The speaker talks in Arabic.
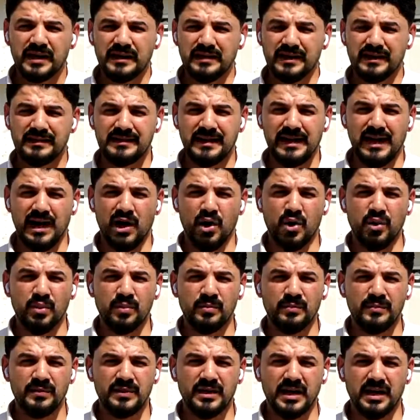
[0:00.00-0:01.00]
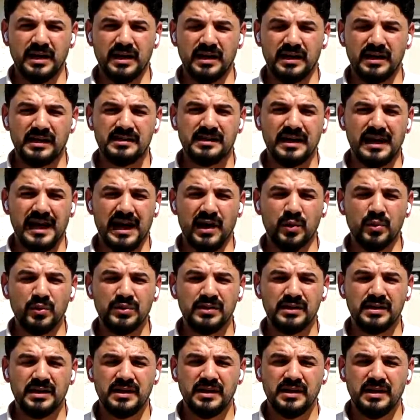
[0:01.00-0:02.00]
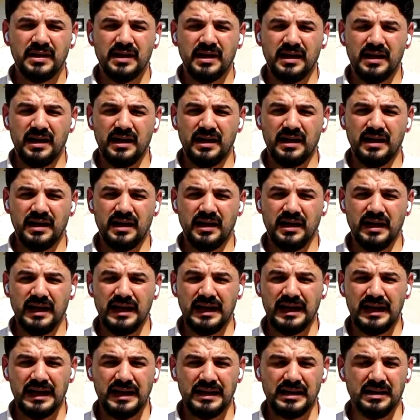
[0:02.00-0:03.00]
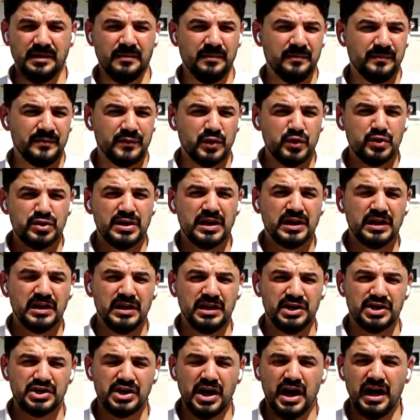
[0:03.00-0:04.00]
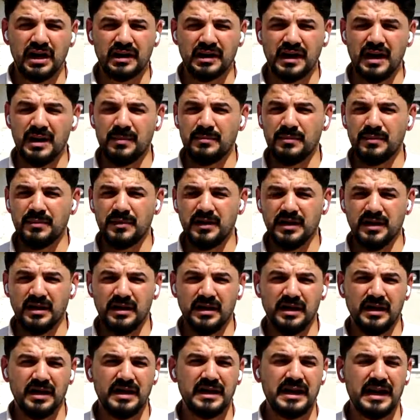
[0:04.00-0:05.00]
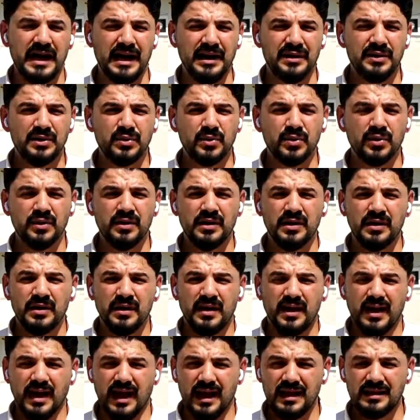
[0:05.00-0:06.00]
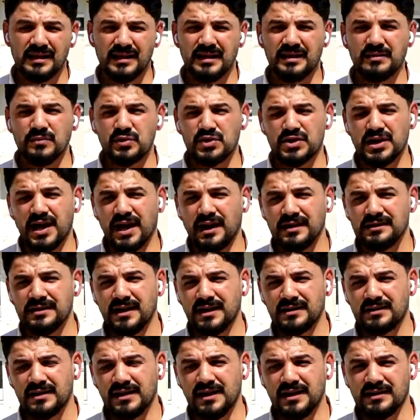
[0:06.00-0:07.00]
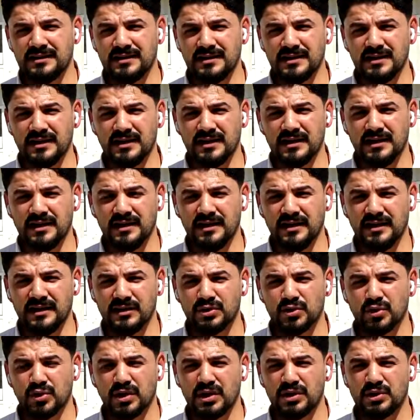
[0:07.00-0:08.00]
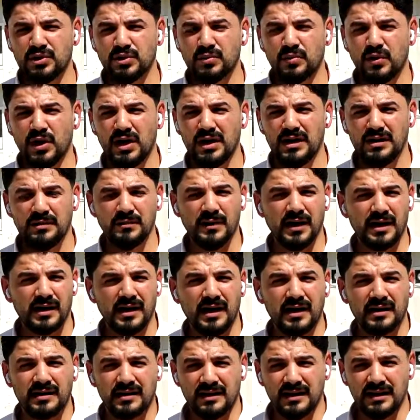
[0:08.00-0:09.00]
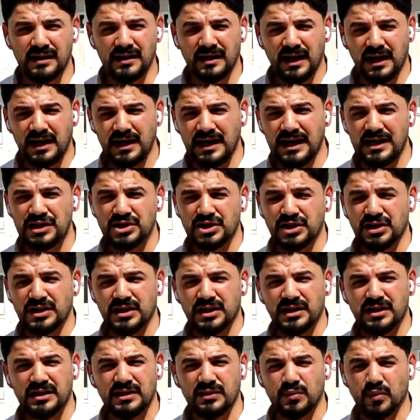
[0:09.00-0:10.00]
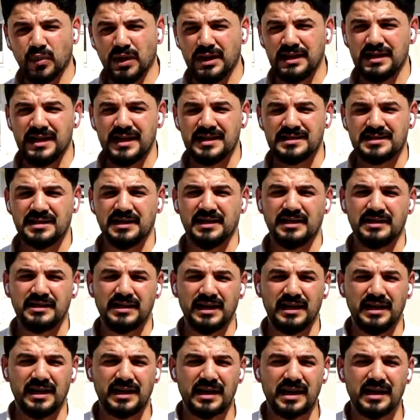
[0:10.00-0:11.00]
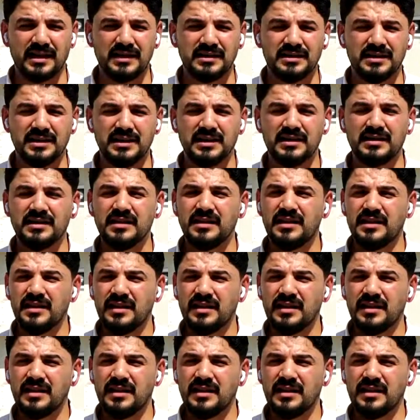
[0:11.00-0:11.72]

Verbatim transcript: يد العون يد العون آه، إليهم تجدر الإشارة آه، إلى أنه هذه المساعدات التي آه، تقدمها الإمارات للاجئين والنازحين العراقيين